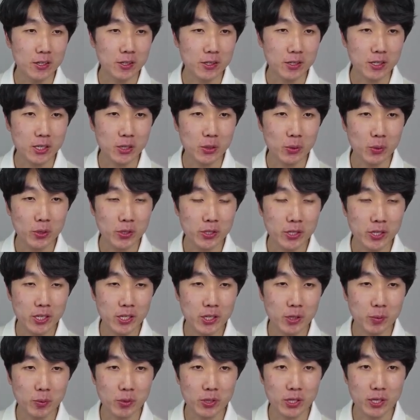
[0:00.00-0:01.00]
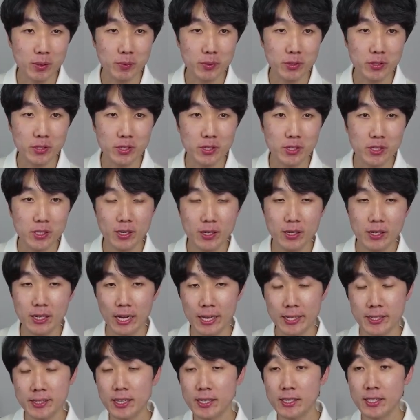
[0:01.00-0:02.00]
키워드라는 건 뭐냐면요,
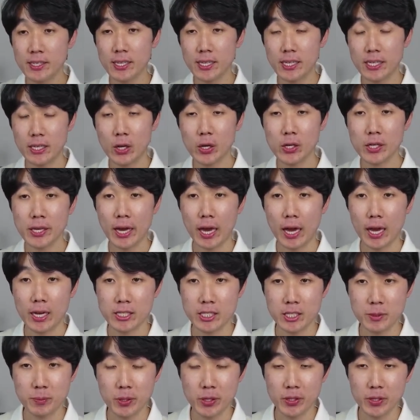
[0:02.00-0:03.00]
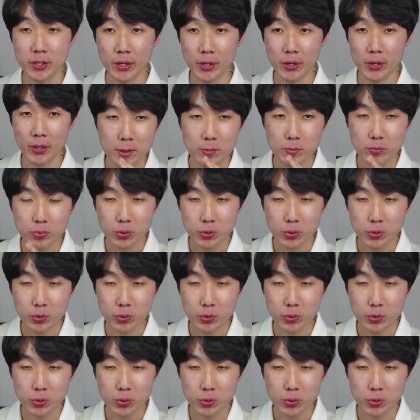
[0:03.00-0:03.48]
간단하게 이렇게 아시면 돼요.